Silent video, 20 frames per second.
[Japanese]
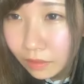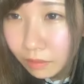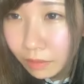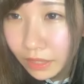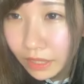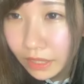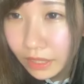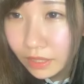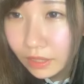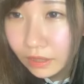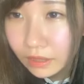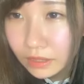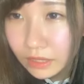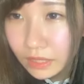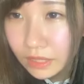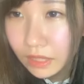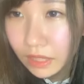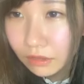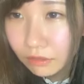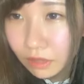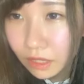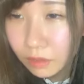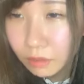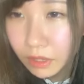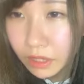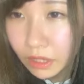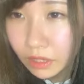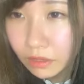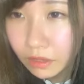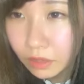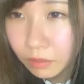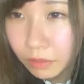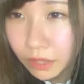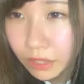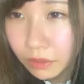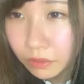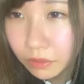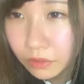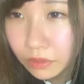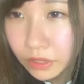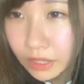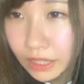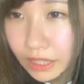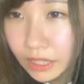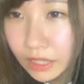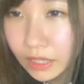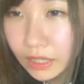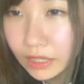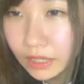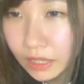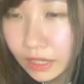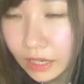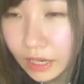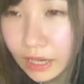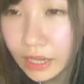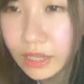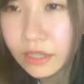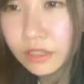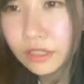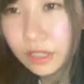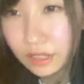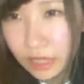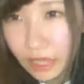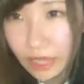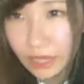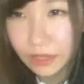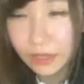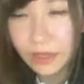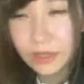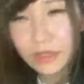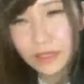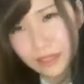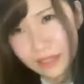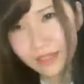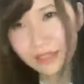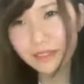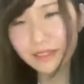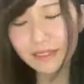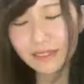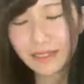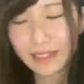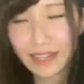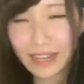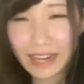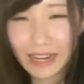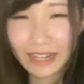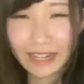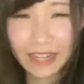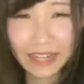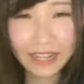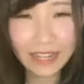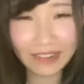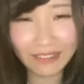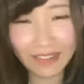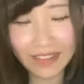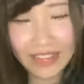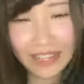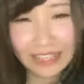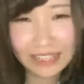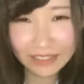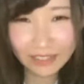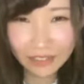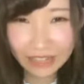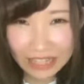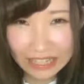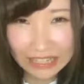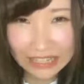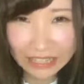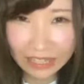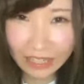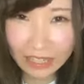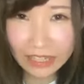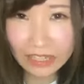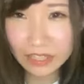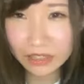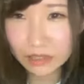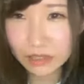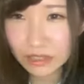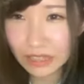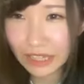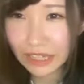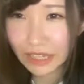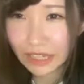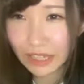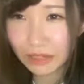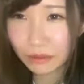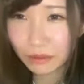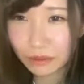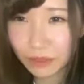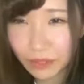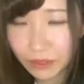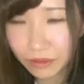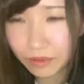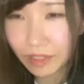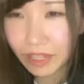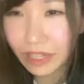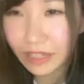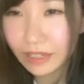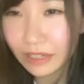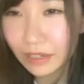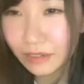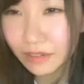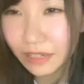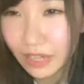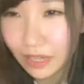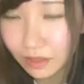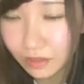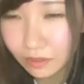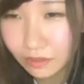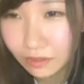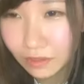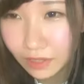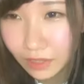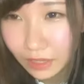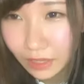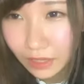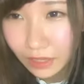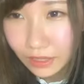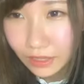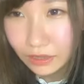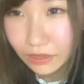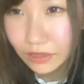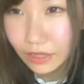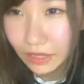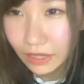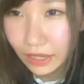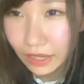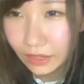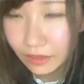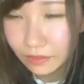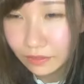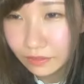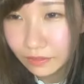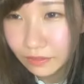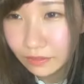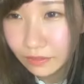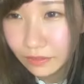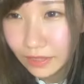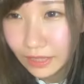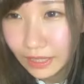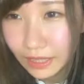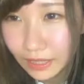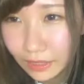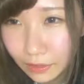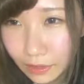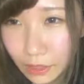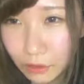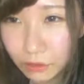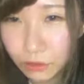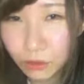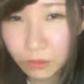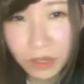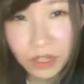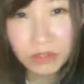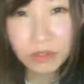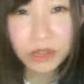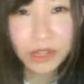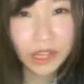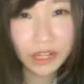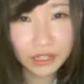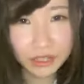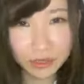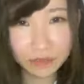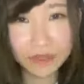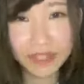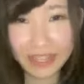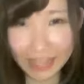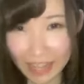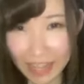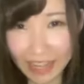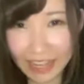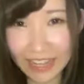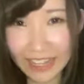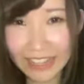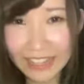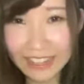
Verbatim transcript: はい、前回はみんなの名前コールできんかったから早くしたいうんあれね名前がをね知らない状態でねお披露目だったのでそうだね結構戸惑ったでしょみんな